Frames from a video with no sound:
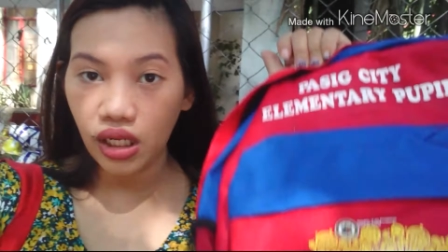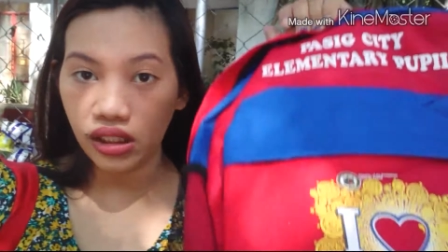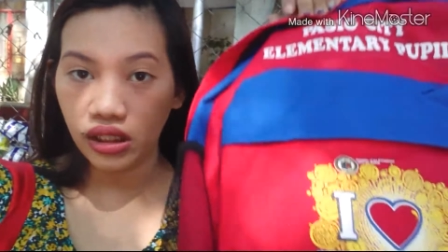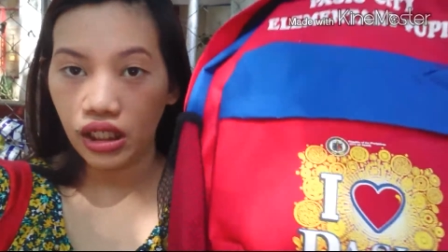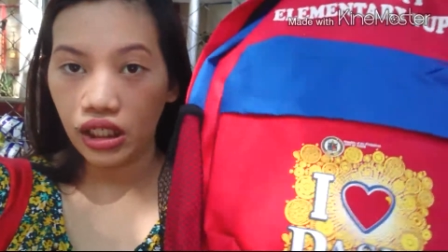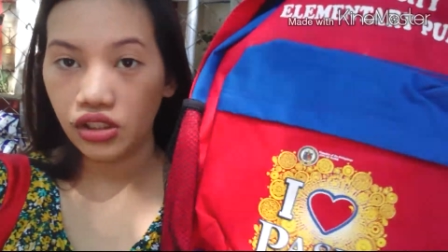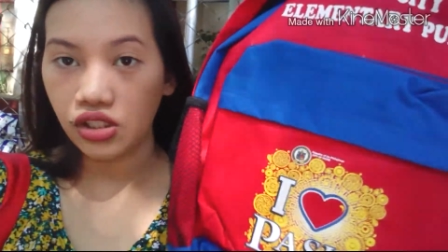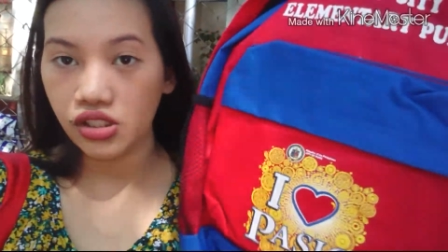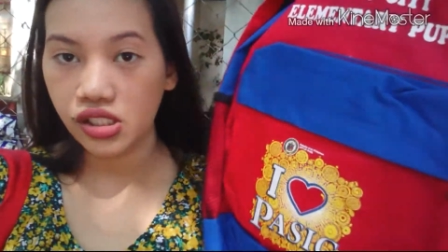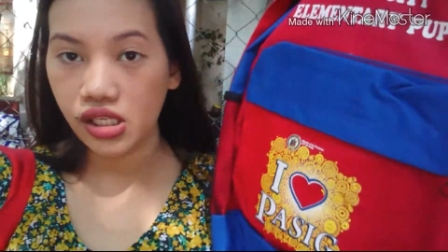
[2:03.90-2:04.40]

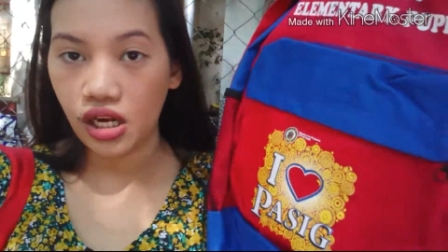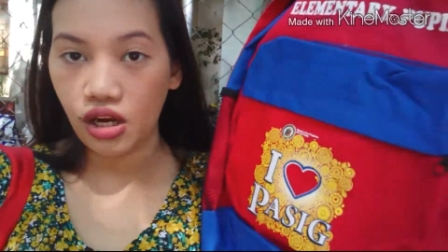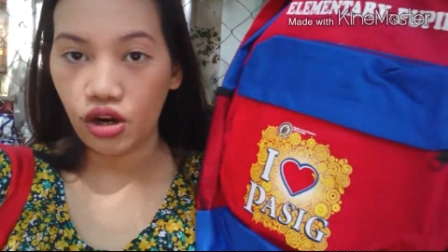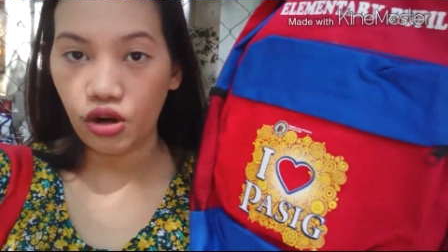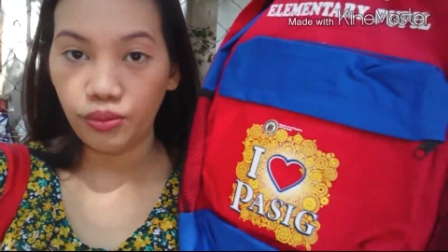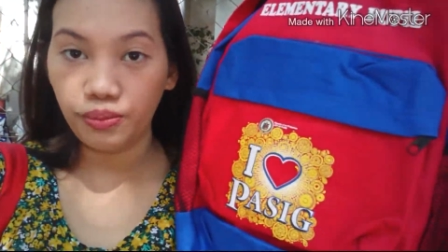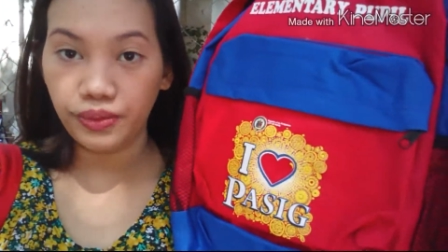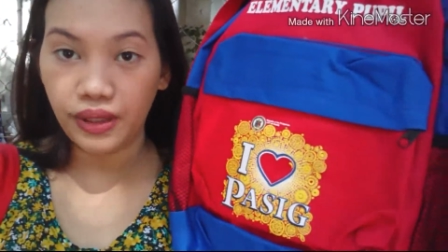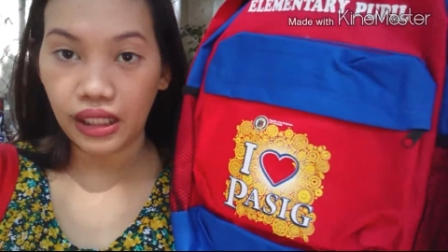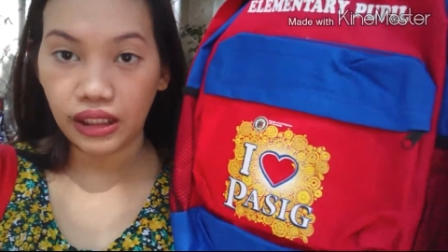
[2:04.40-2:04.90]
nandito sa
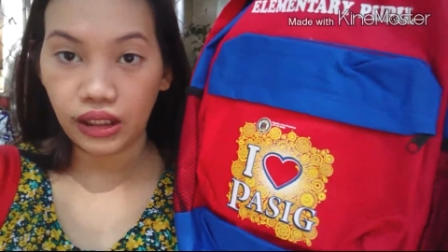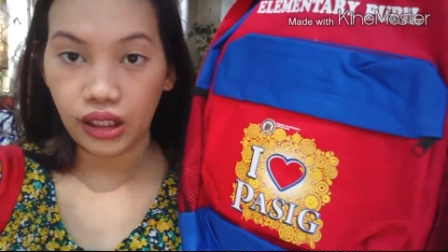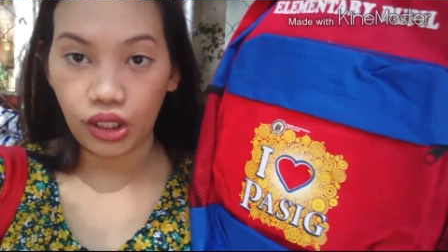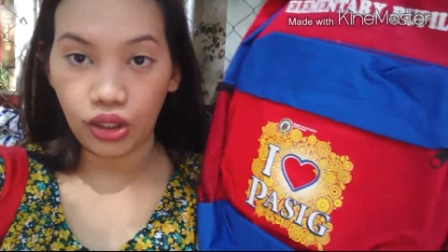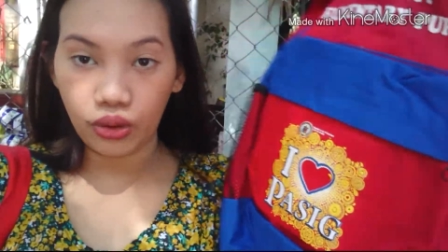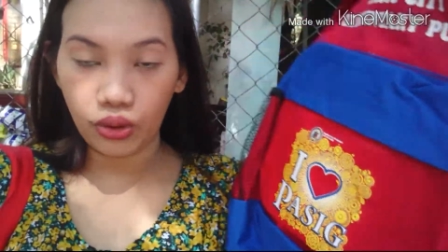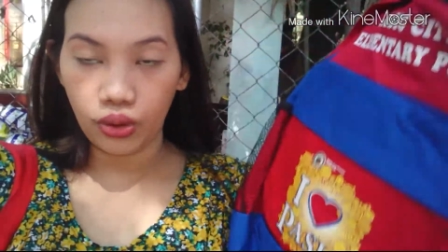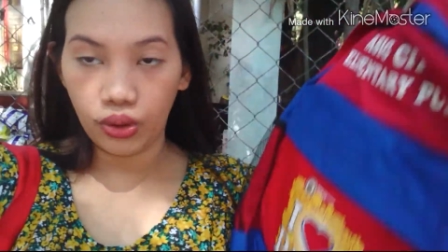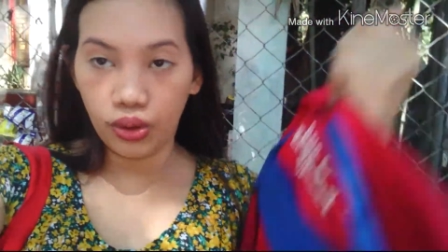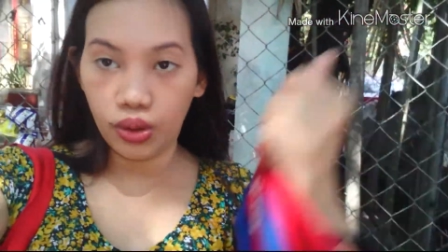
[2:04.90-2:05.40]
loob
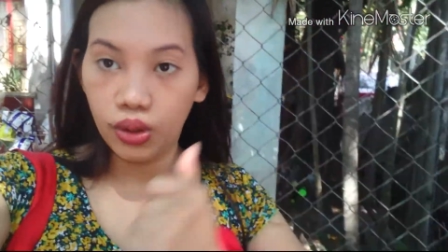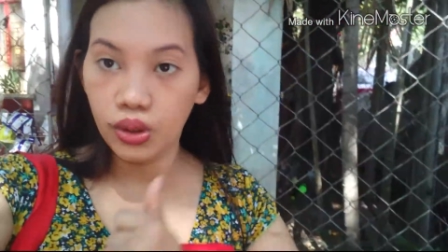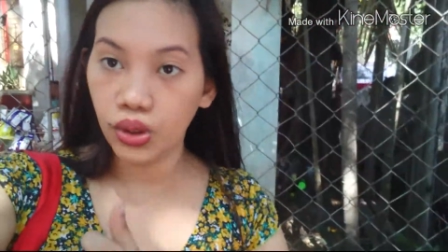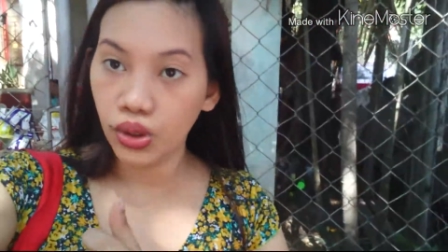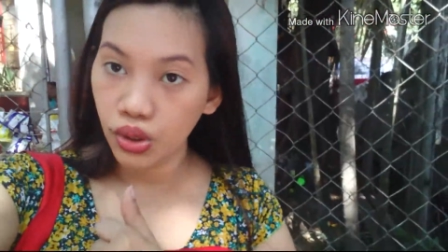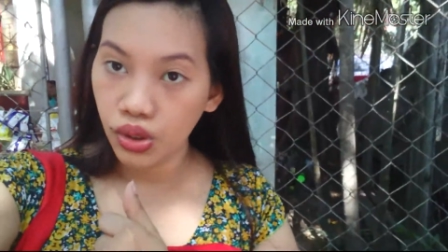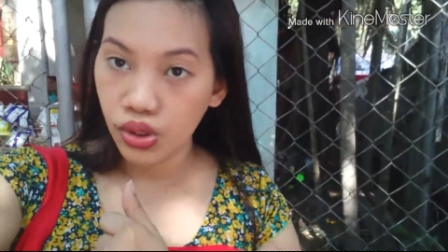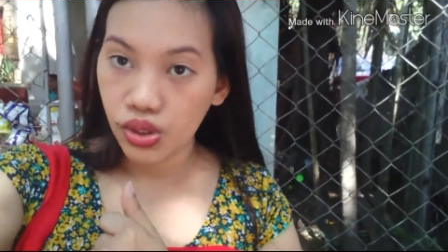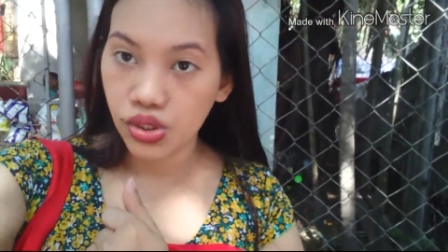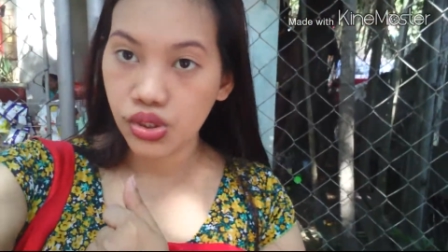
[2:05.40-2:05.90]
tatlo.
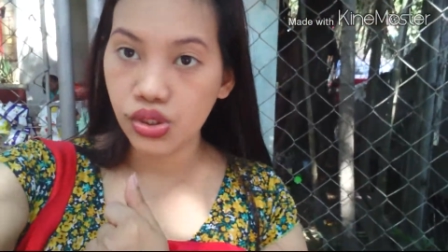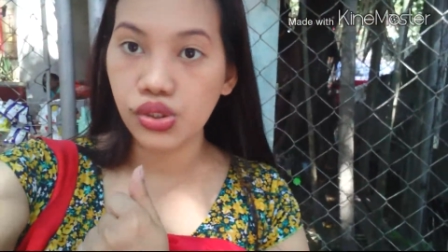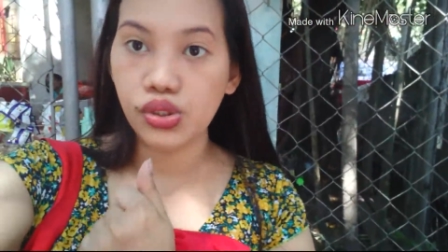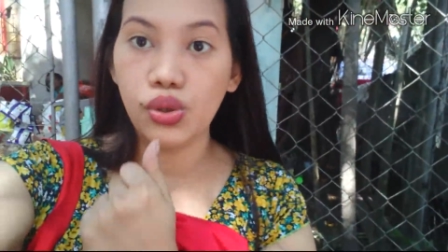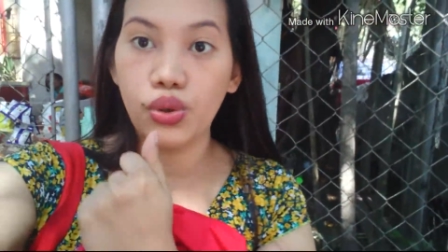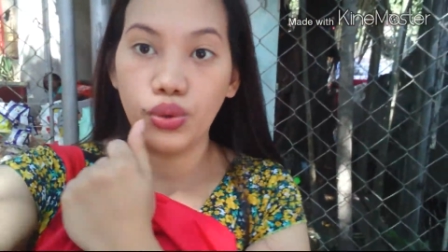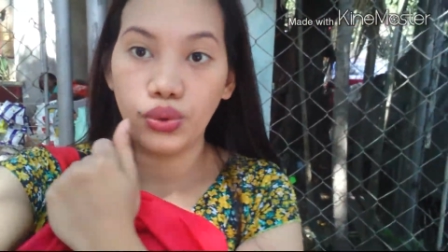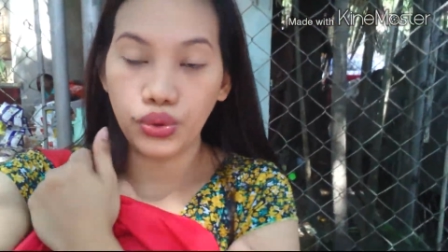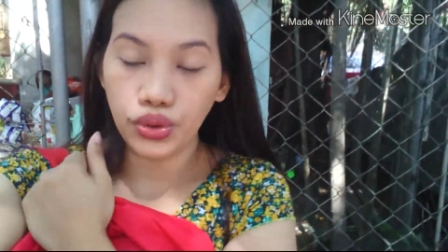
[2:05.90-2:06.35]
So,